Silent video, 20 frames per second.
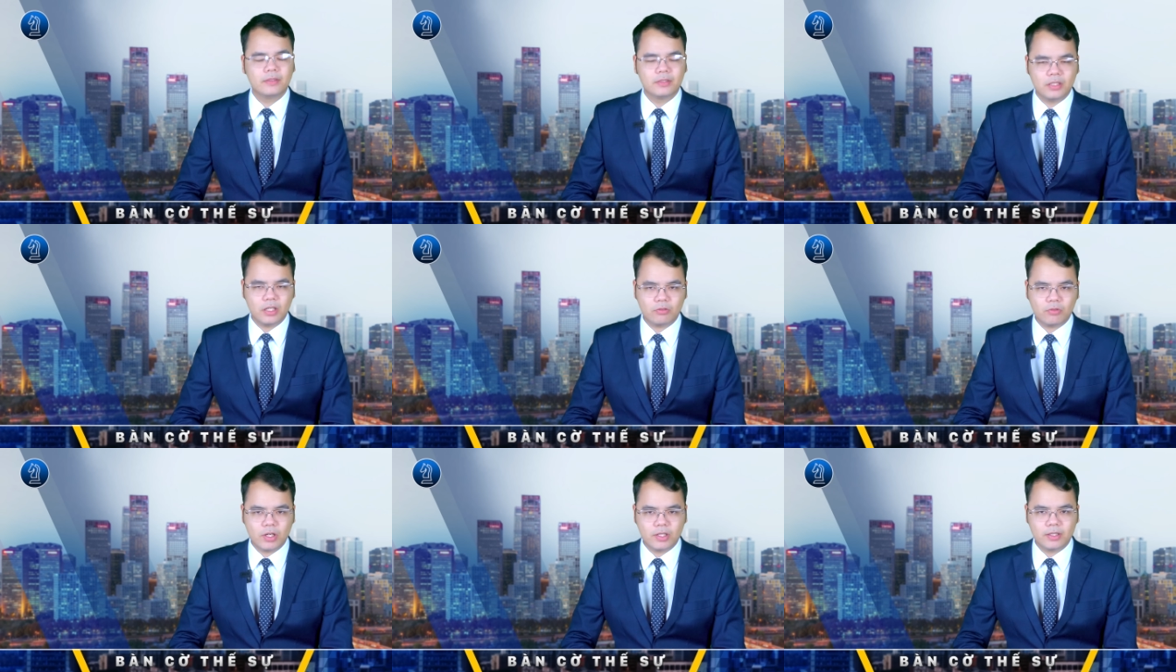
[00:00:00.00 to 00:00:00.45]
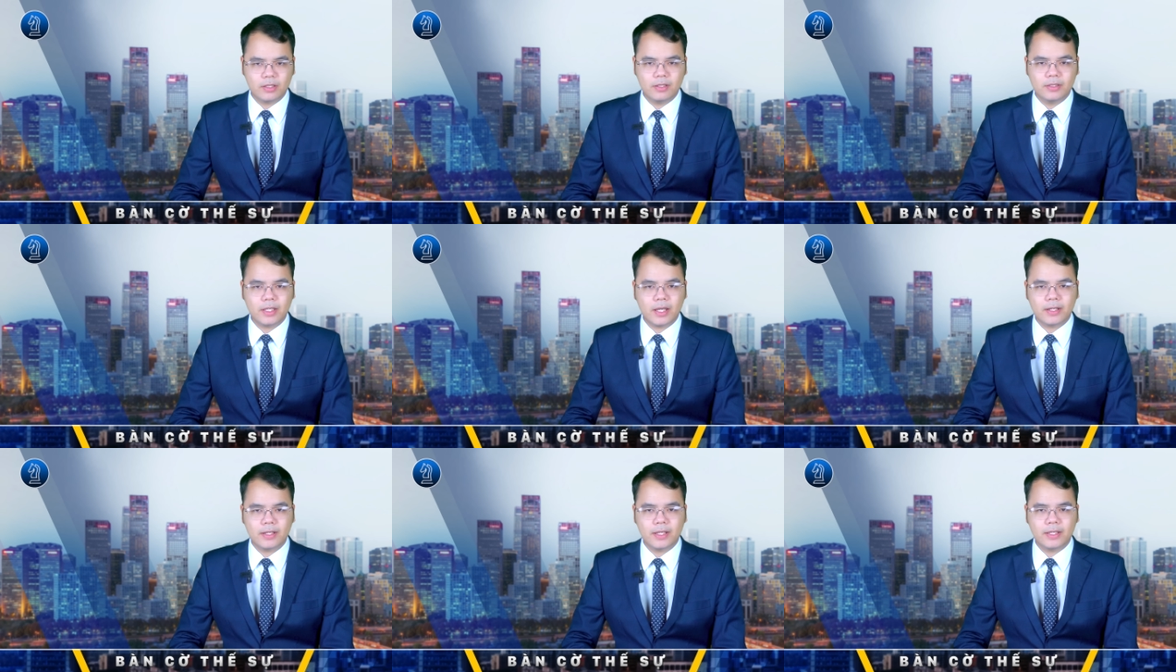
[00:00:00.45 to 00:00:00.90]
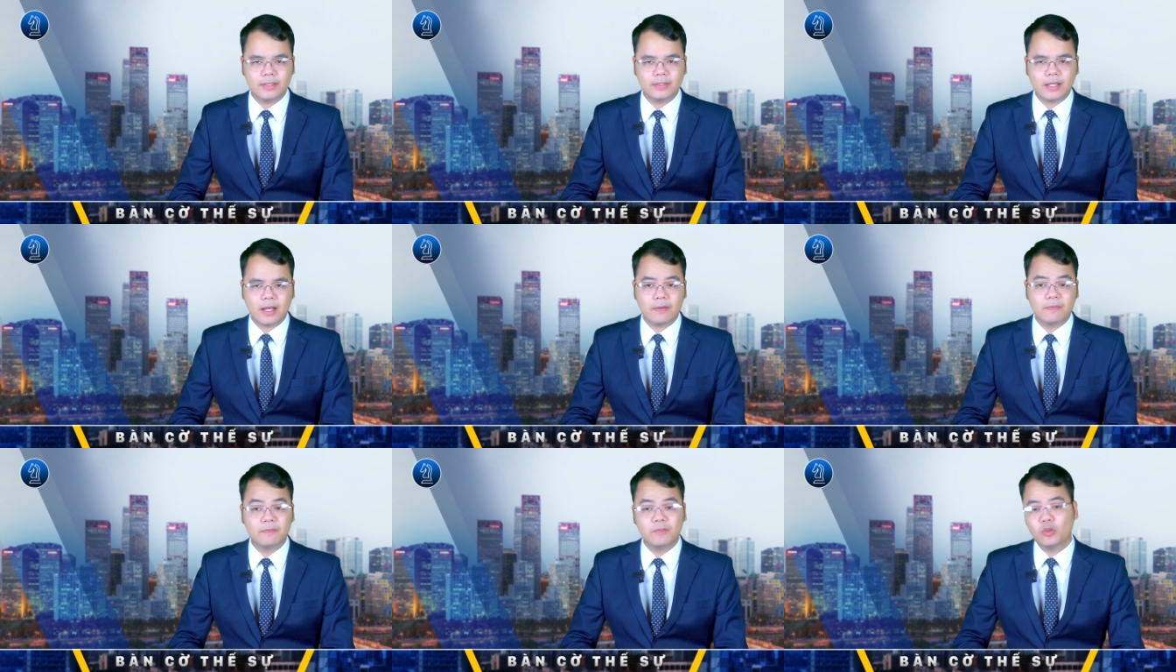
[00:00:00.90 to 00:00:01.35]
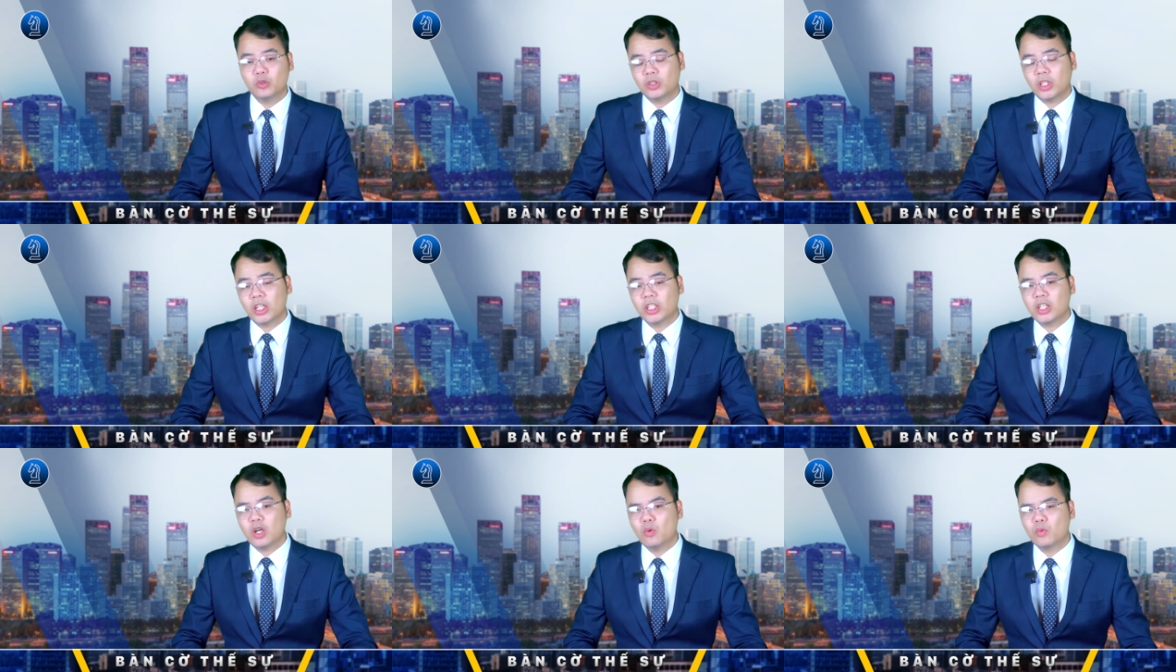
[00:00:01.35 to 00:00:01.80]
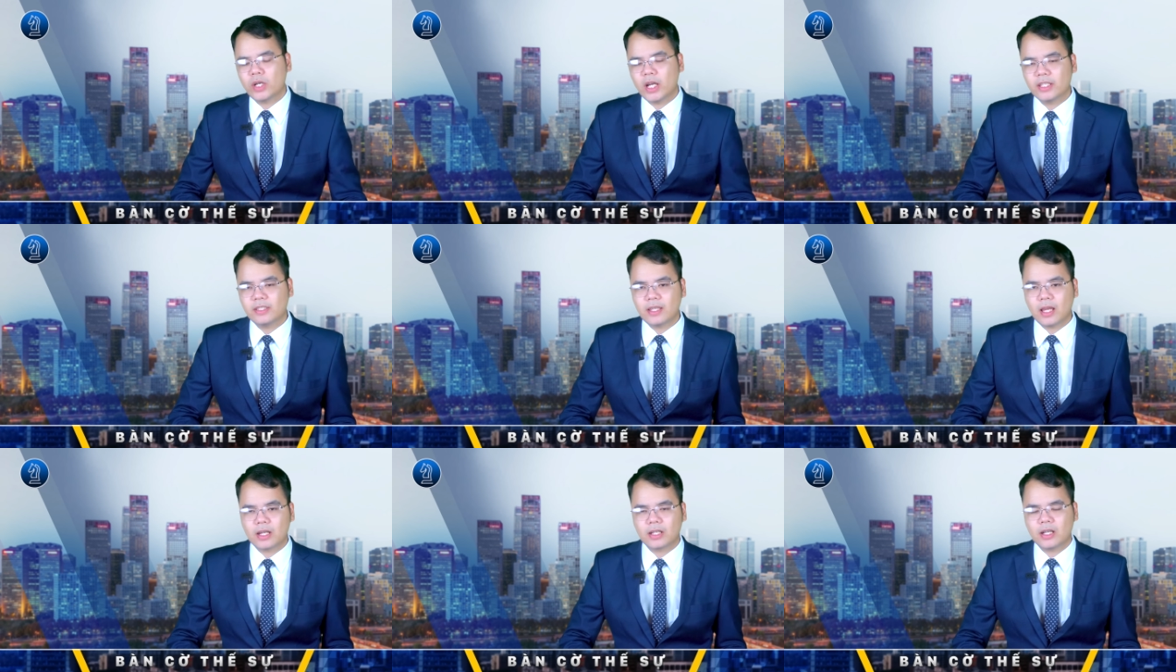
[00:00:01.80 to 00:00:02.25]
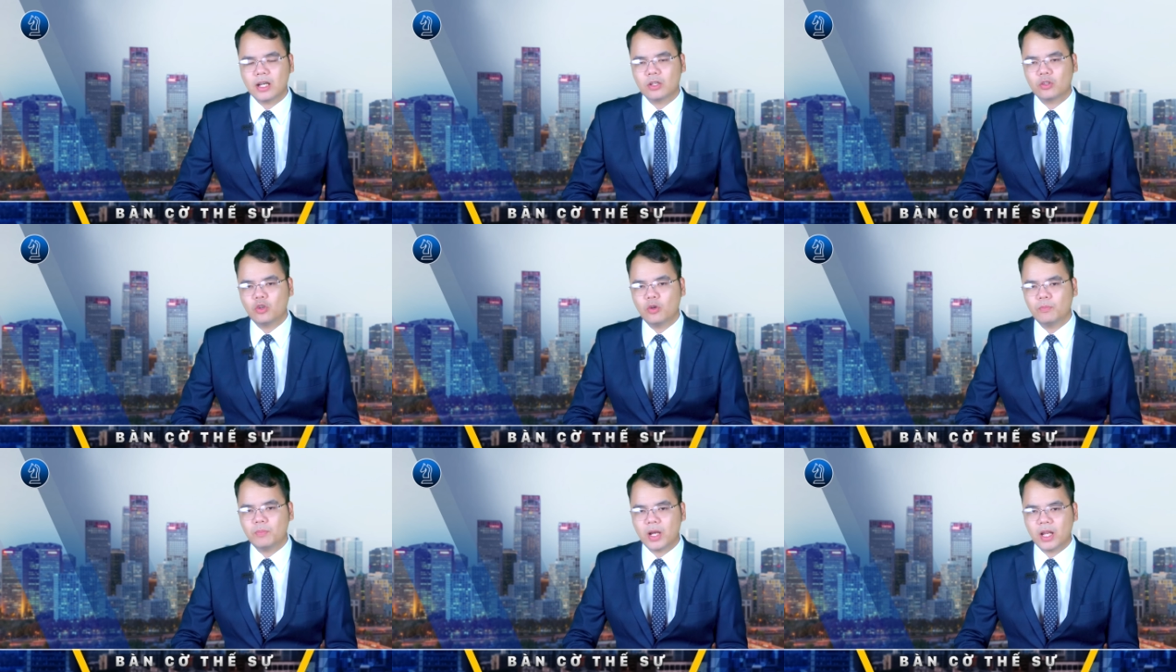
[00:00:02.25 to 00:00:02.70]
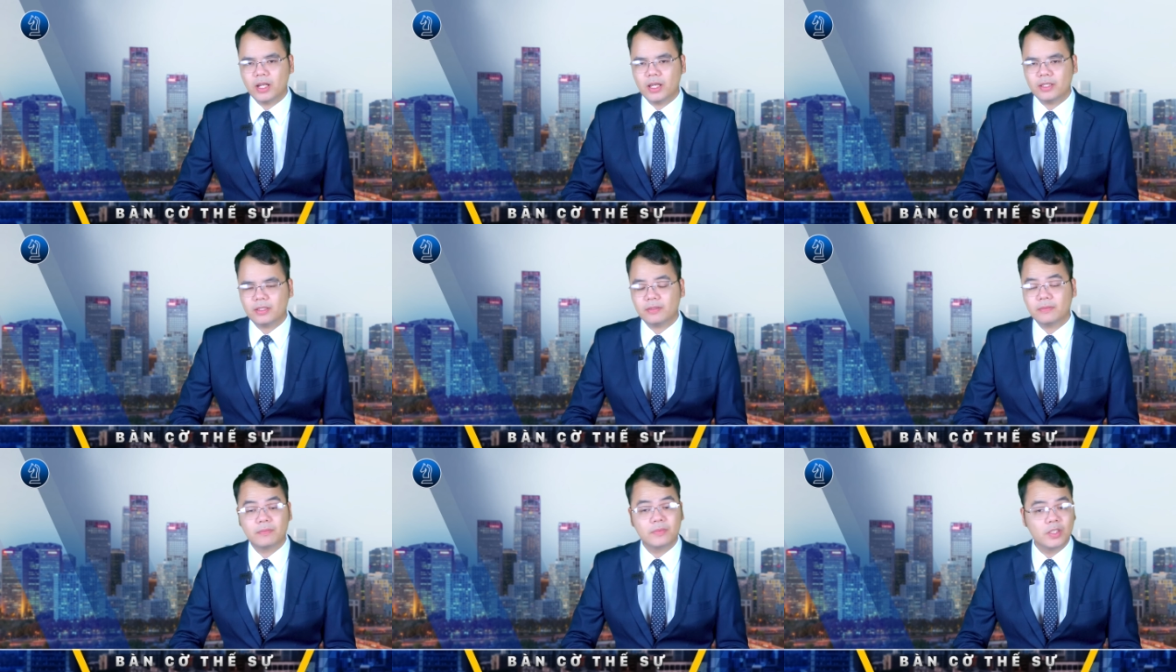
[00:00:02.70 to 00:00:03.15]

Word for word: Giới quân sự nhận định rằng vụ tấn công khách sạn Kharkov Palace